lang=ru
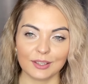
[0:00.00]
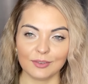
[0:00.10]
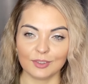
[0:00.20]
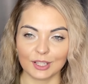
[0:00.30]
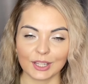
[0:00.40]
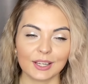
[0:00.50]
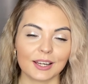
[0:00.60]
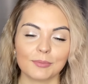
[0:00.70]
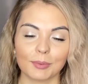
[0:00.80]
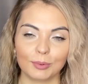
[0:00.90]

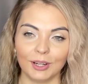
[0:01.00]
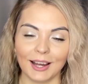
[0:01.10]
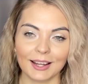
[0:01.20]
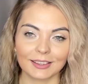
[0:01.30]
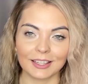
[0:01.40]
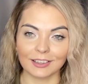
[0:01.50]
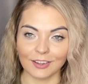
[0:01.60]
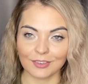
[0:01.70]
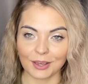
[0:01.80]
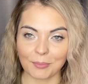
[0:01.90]
великой популярной
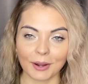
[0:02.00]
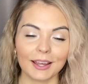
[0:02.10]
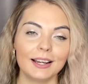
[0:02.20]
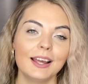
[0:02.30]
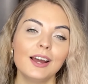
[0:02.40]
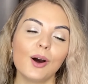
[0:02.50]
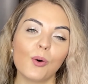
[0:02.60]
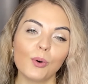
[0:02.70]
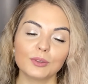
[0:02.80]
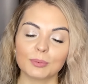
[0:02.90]
Лаве Бель
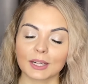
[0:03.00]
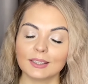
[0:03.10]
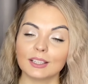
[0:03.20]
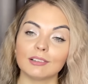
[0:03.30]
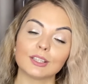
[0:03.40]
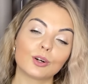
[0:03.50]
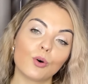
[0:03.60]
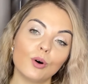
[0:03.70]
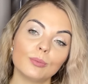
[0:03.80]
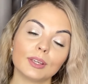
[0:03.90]
от бренда
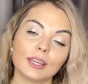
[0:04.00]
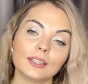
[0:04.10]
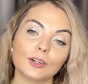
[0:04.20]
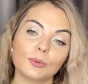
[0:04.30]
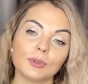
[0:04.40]
Lancome. И это у